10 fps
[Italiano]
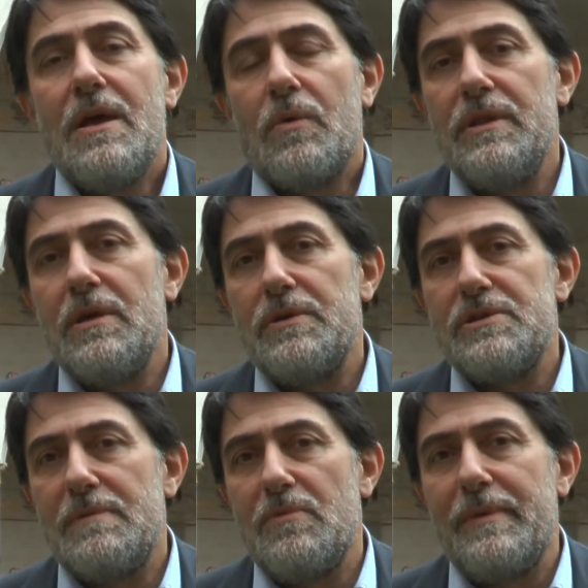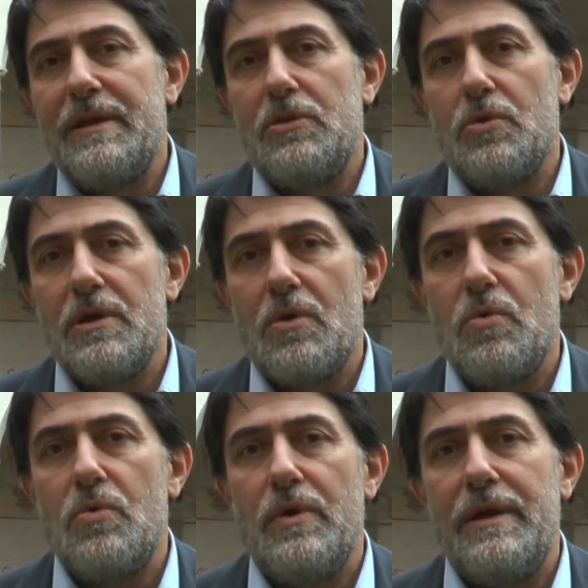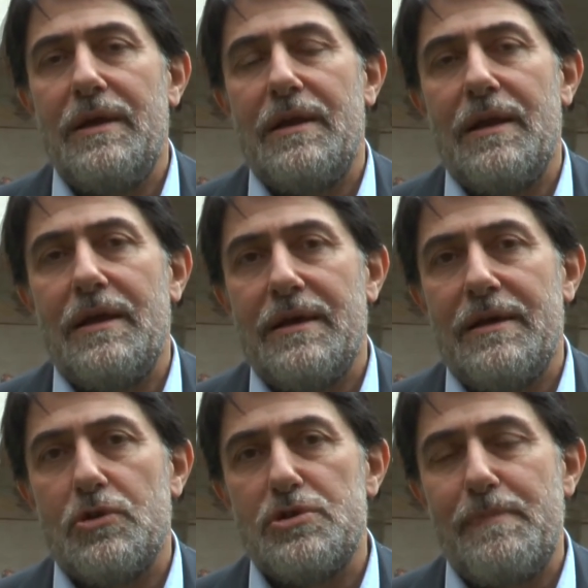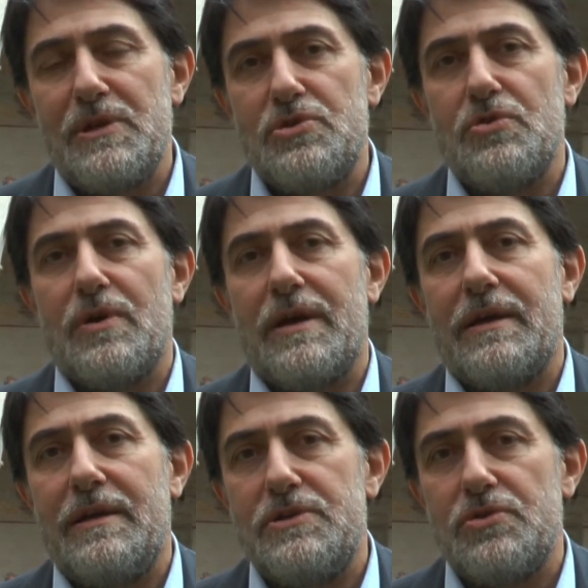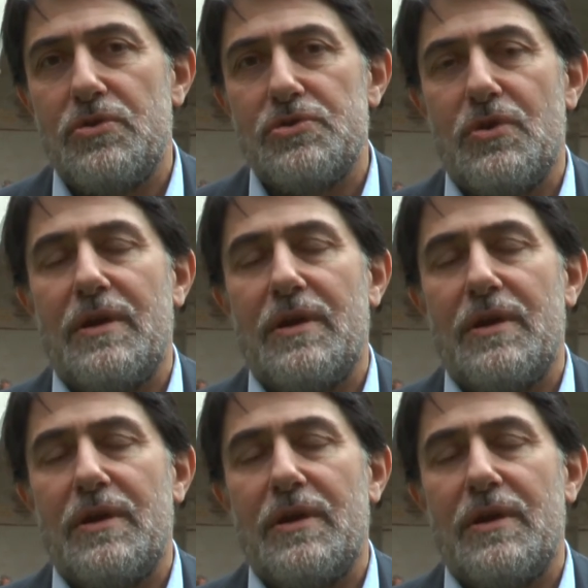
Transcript: Quindi questo è il momento in cui lo spessore religioso,